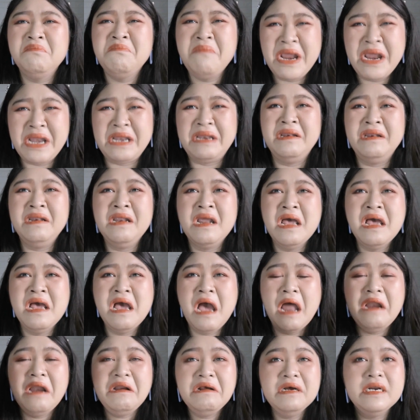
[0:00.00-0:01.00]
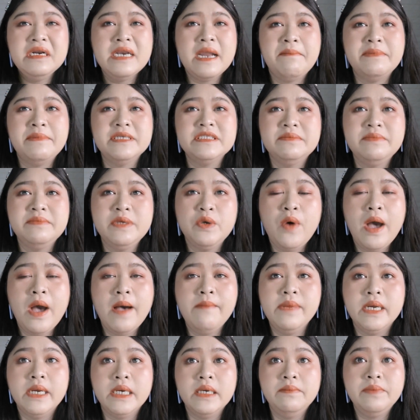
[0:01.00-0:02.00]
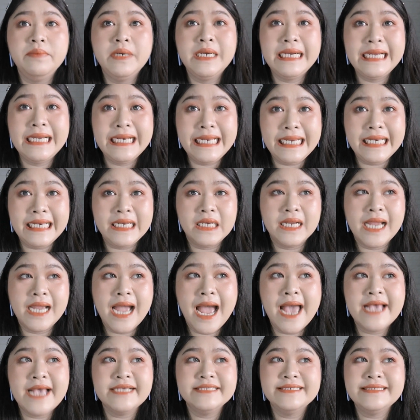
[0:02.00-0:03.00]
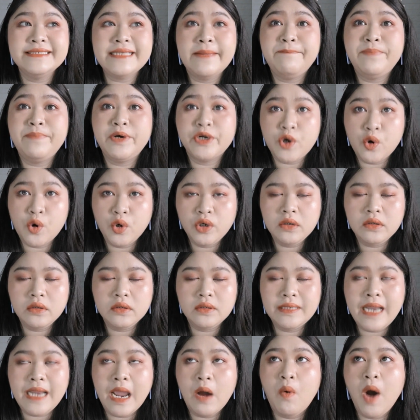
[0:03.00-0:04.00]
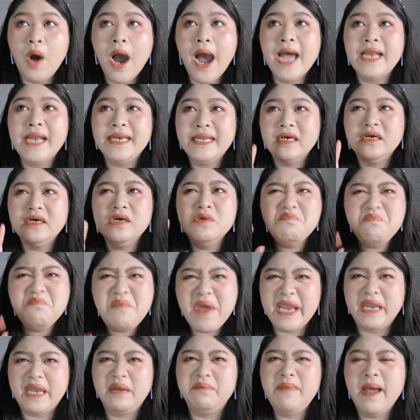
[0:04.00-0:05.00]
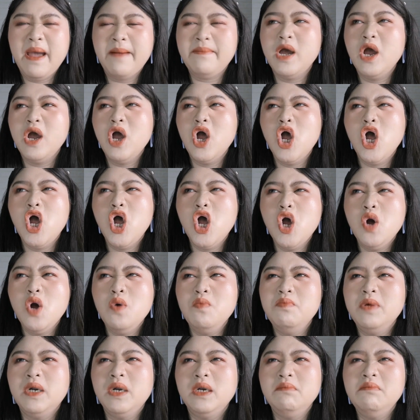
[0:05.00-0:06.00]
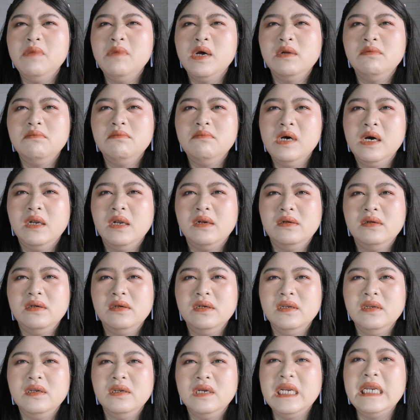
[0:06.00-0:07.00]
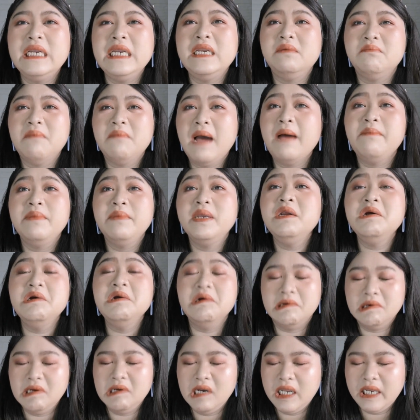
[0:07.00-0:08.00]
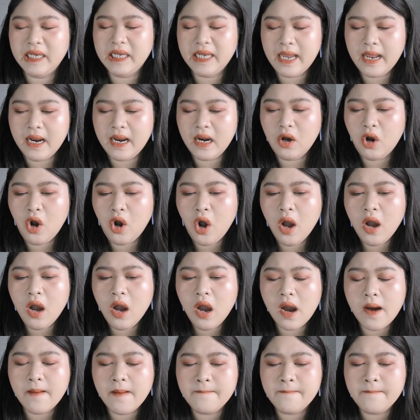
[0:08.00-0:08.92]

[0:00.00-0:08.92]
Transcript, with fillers: ม็นอันอื่นอ่ะมันจะมีความเหมือนกลิ่นคล้ายสับปะรดแต่ว่าอันนี้คือเหม็นแบบเหมือนกลิ่นมาไม่ถึงอะไรเงี้ยแล้วก็